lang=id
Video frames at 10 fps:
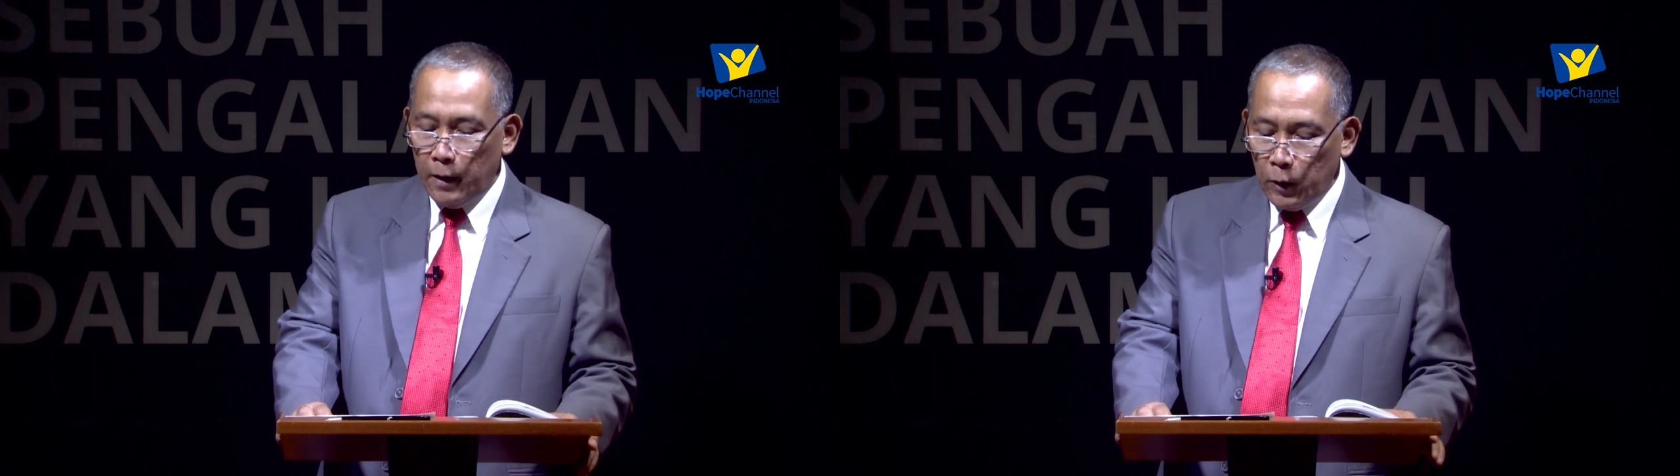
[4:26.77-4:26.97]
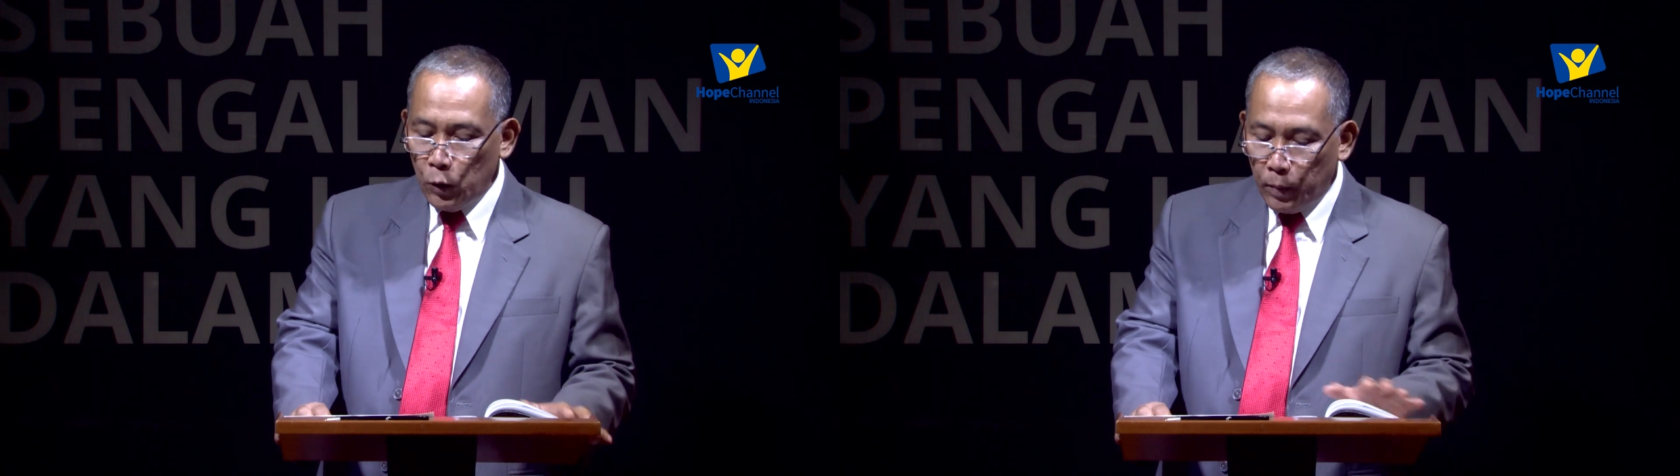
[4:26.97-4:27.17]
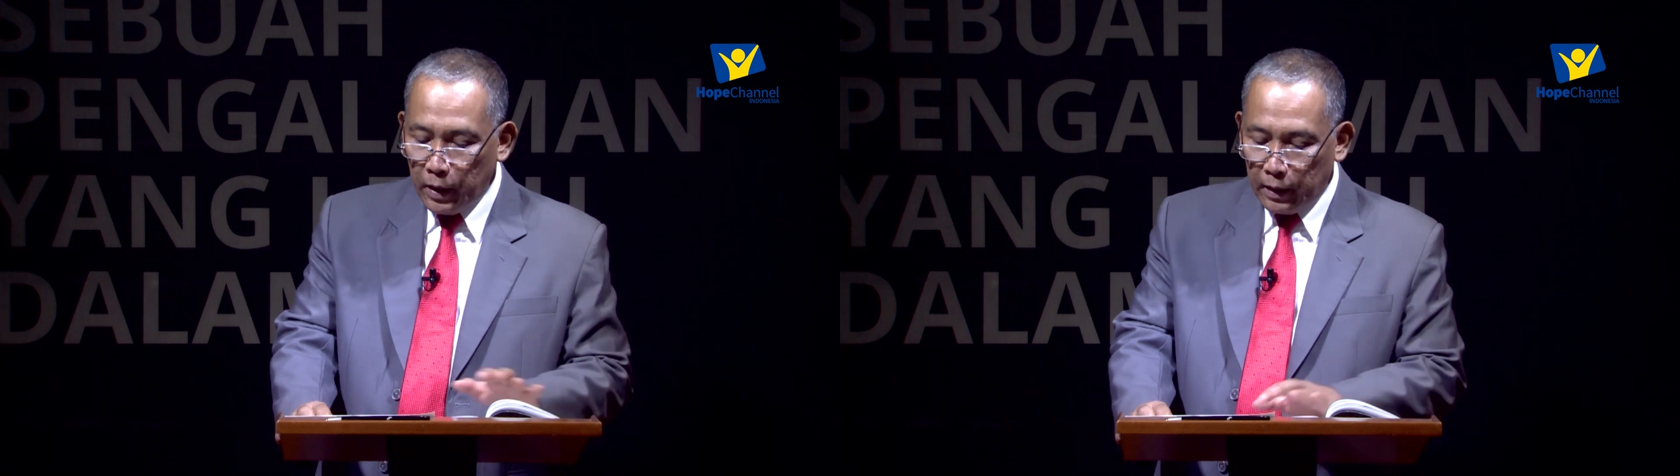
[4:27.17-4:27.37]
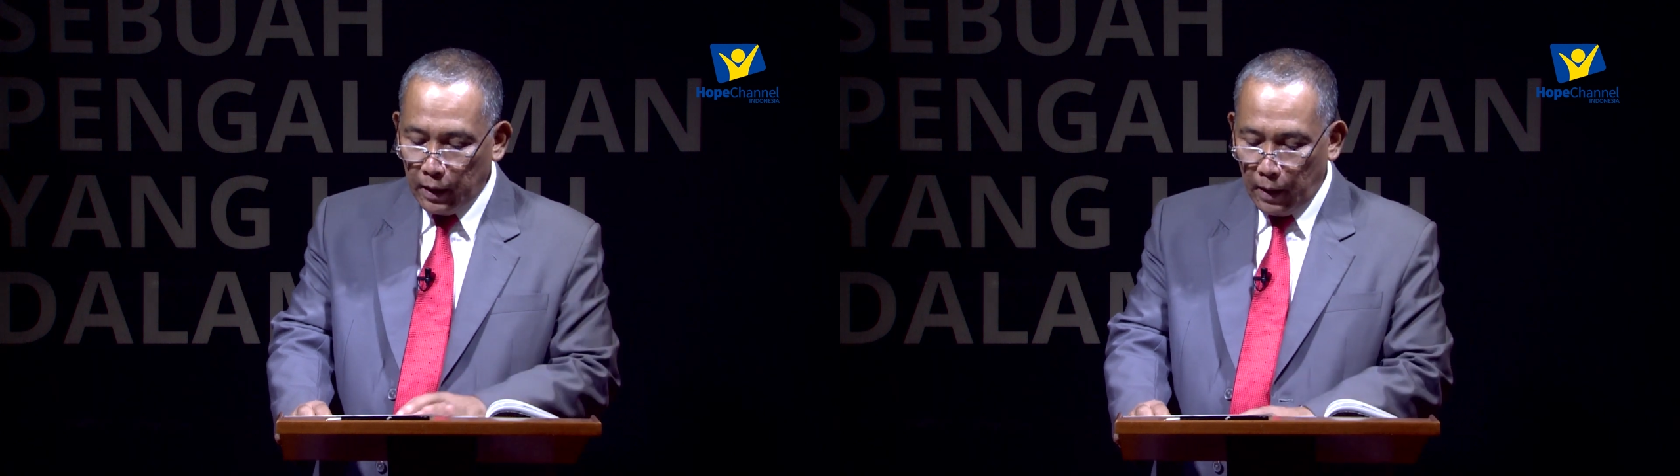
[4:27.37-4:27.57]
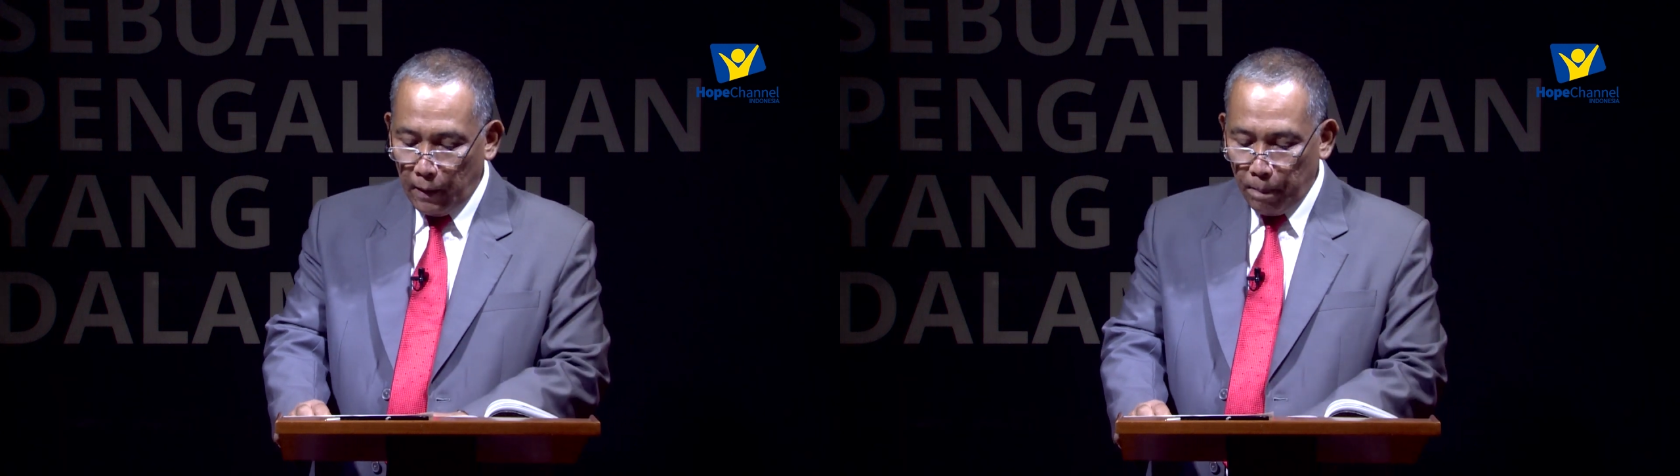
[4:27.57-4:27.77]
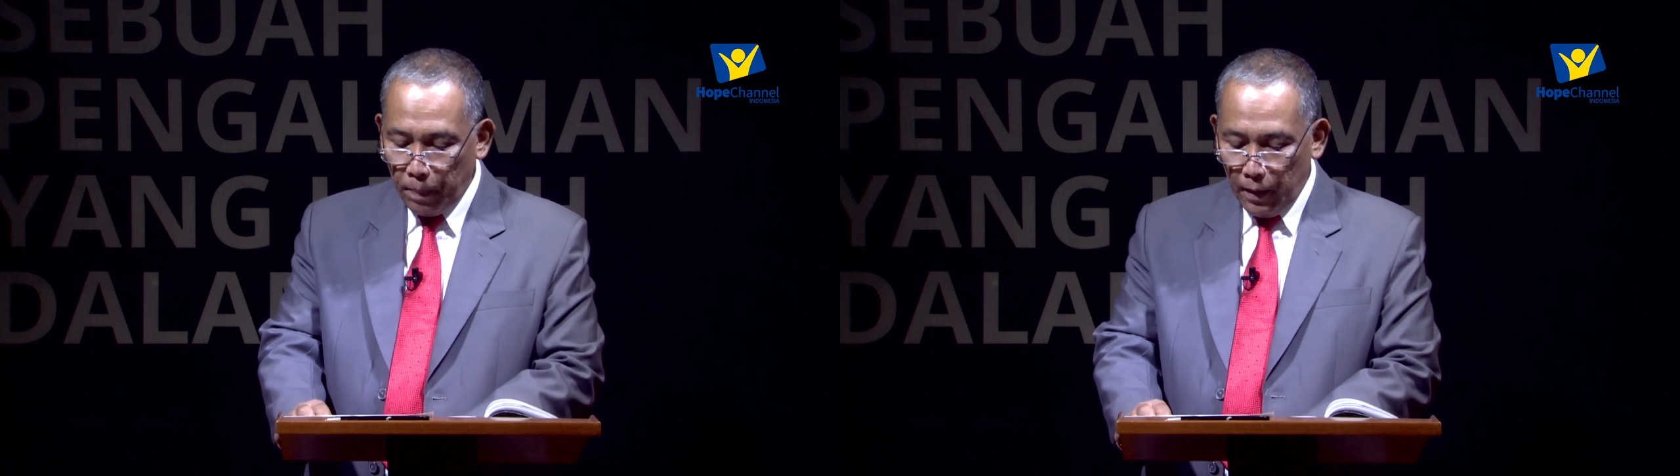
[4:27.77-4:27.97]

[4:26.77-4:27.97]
hidup kita